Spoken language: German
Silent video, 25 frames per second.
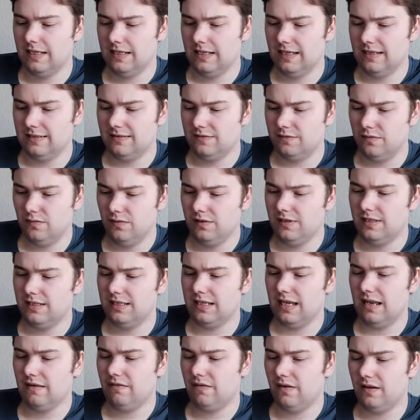es fühlt
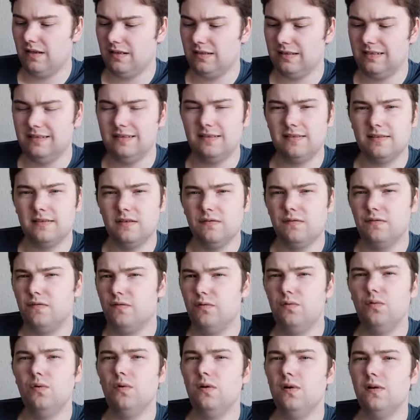sich einfach dieses
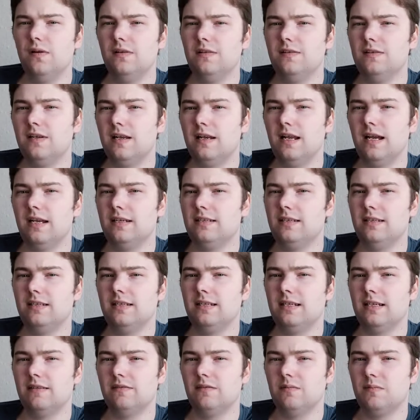Gefühl dieser
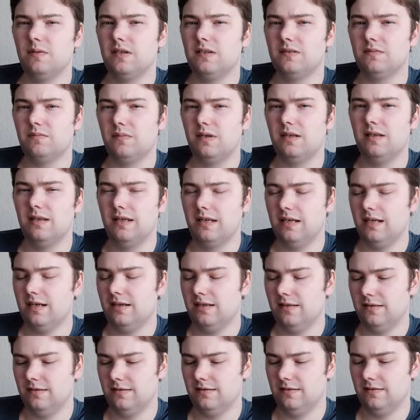Leichtigkeit, wenn man das mal
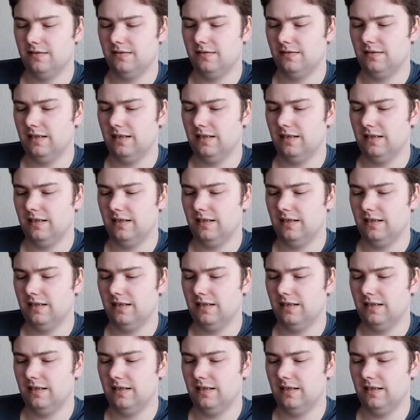länger,